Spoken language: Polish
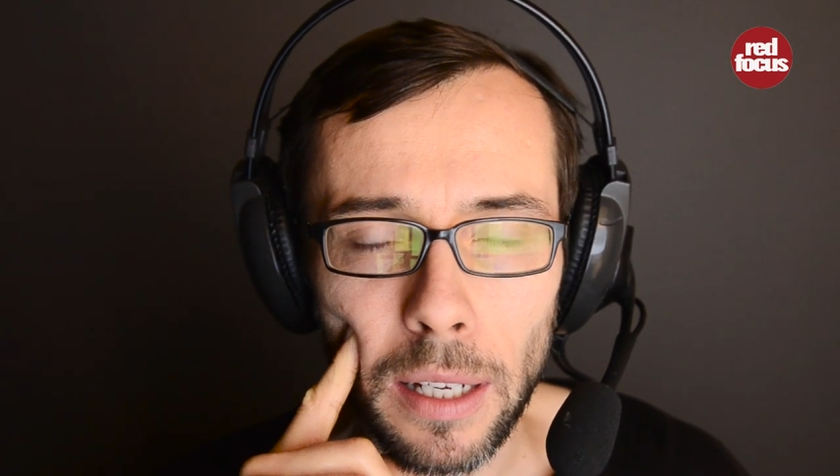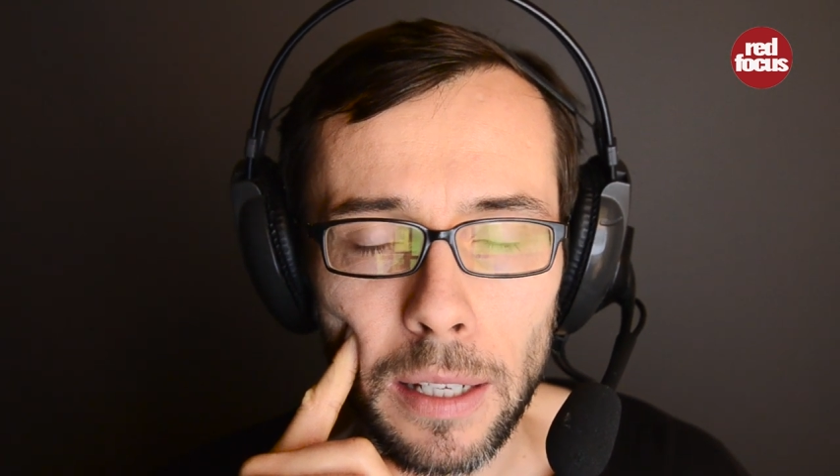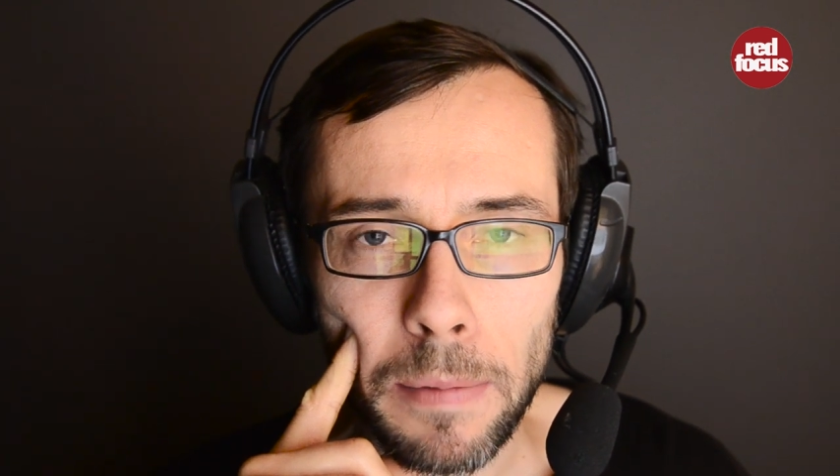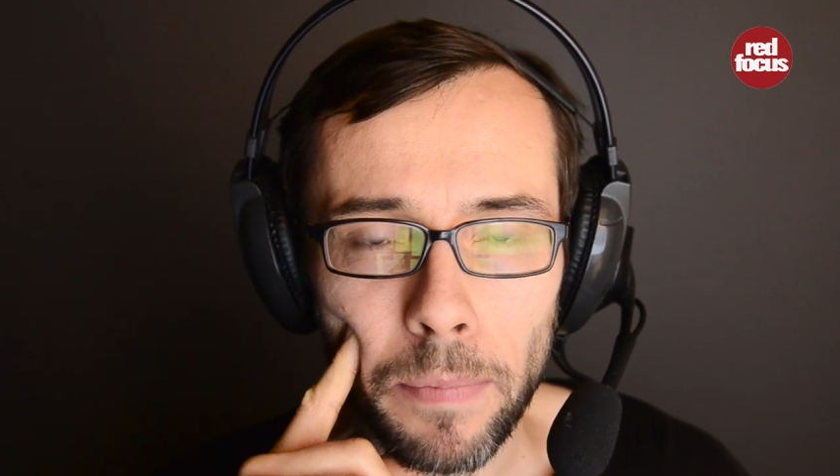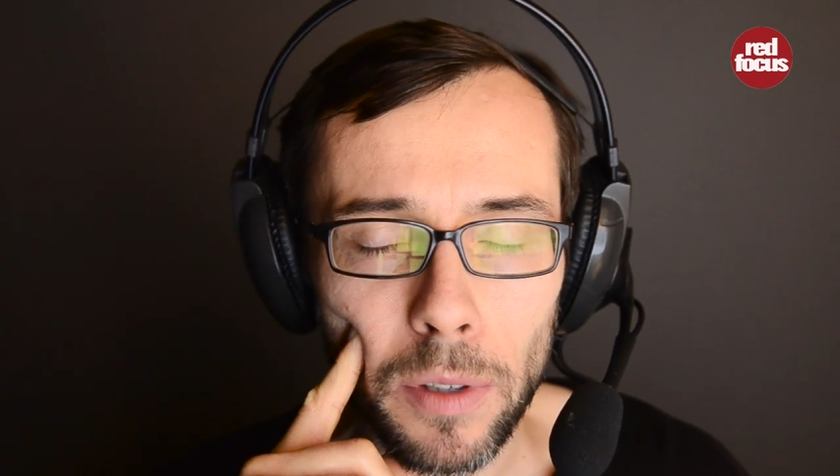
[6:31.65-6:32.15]

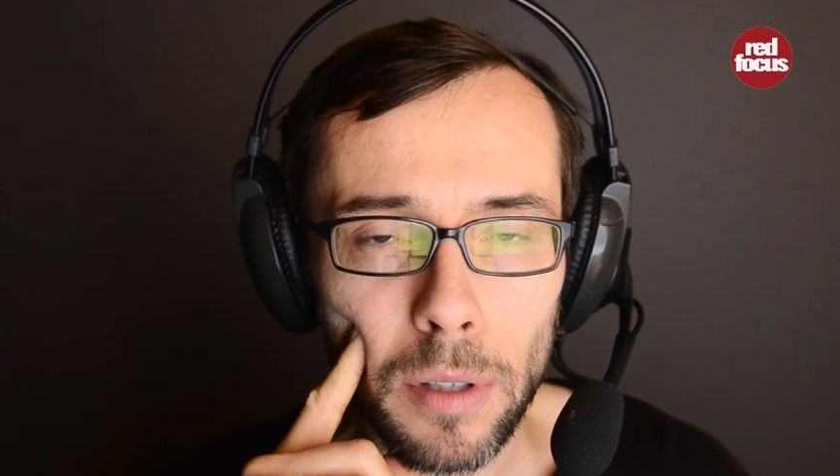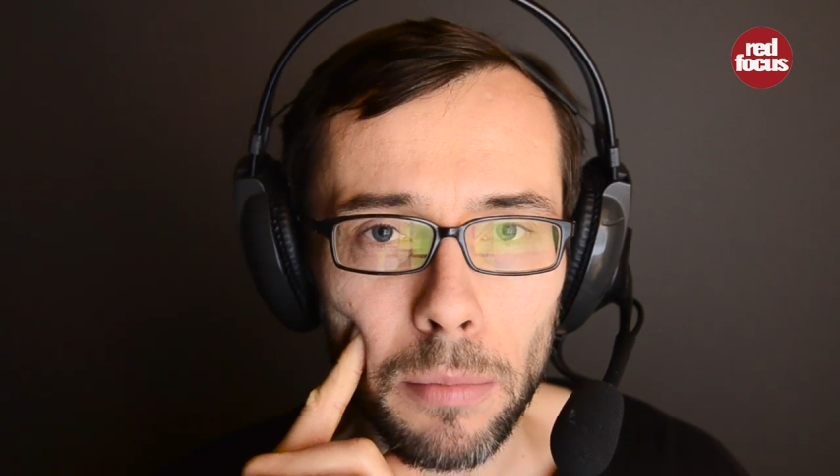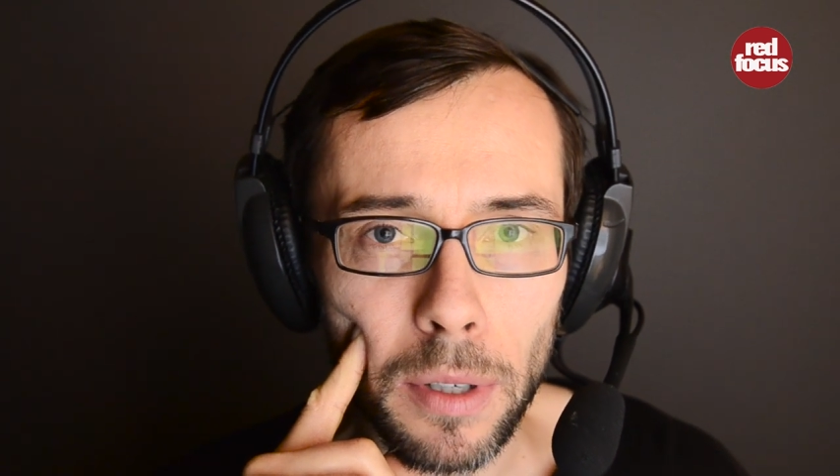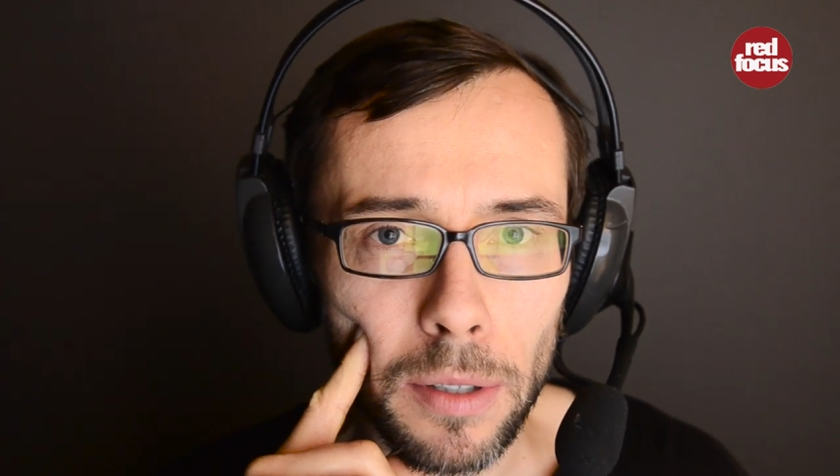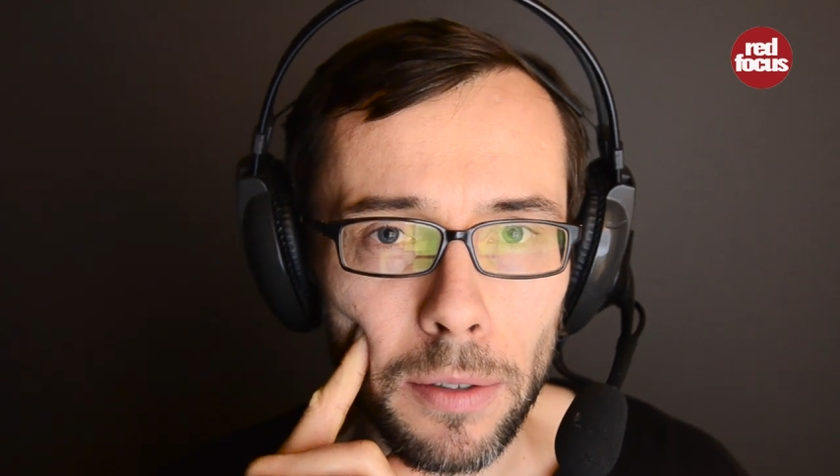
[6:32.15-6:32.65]
dalej.
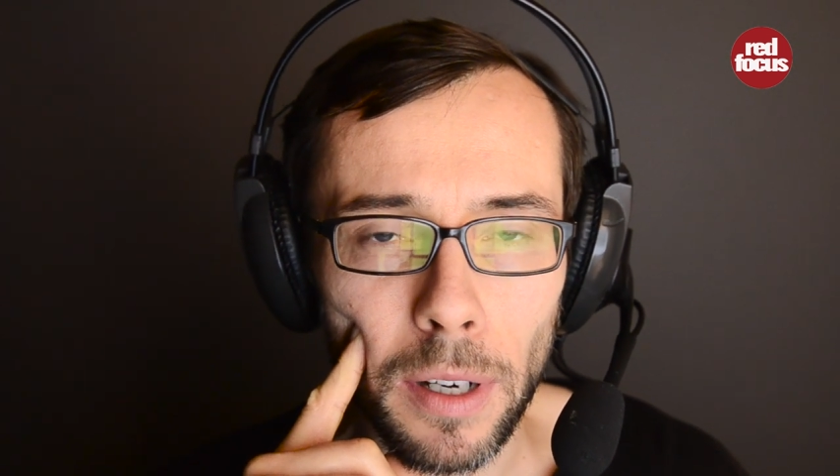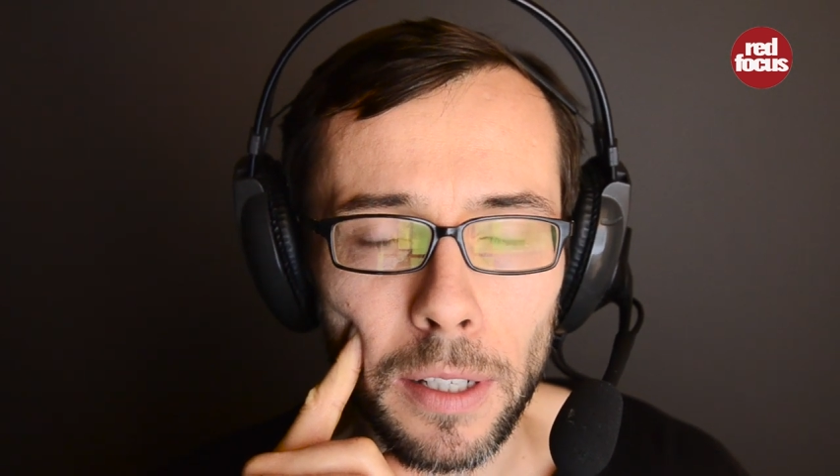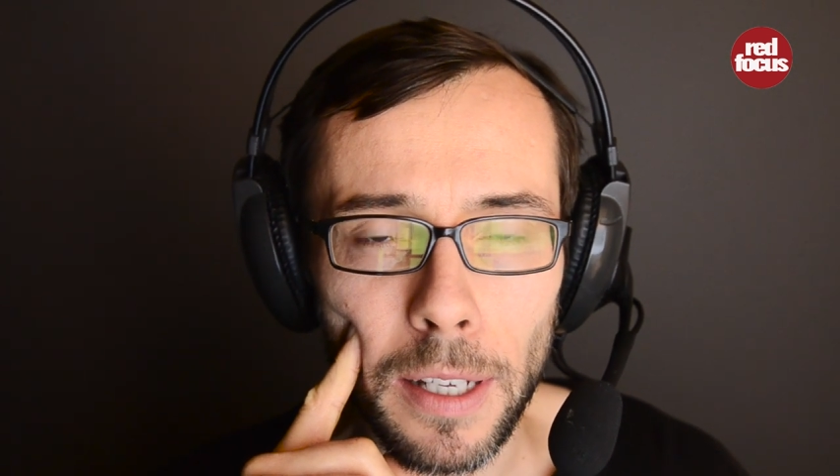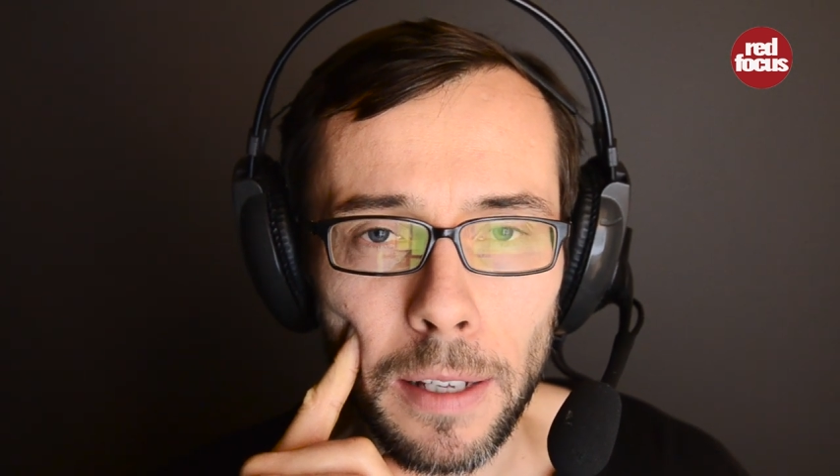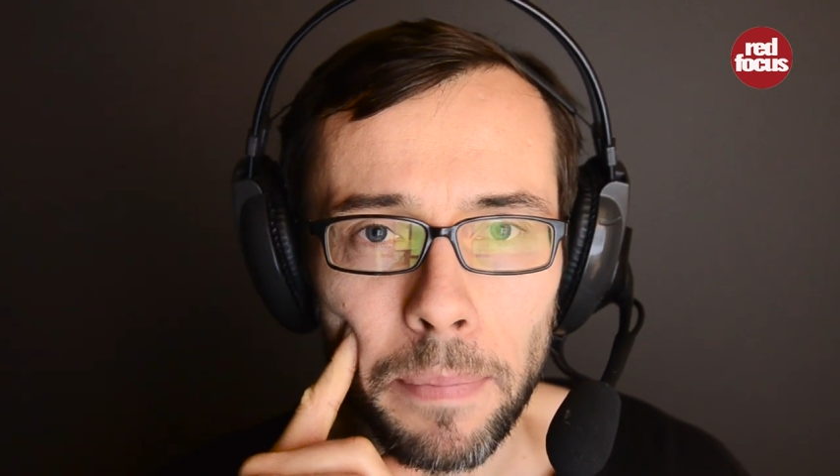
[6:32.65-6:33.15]
są bardzo
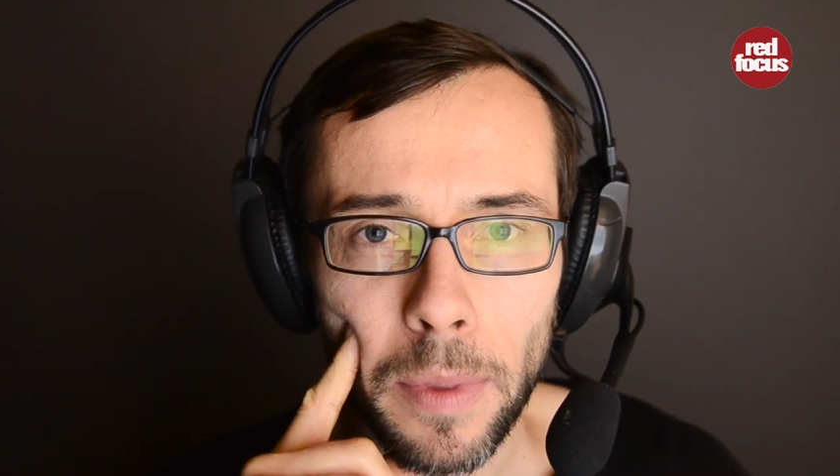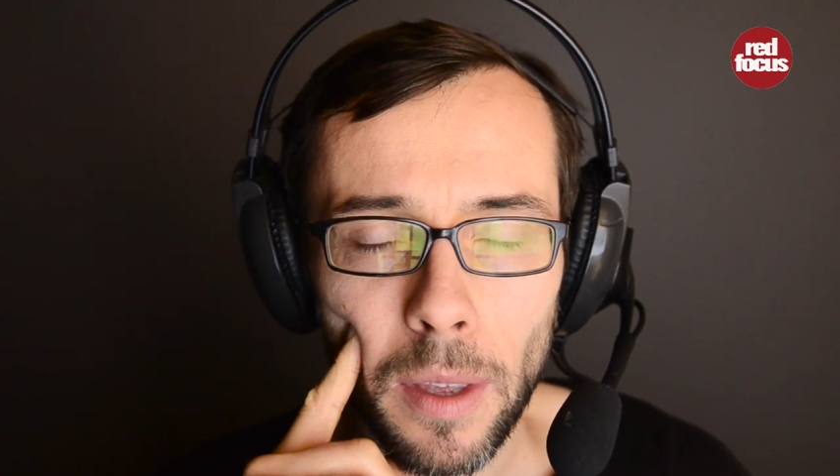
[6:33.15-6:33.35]
fajne.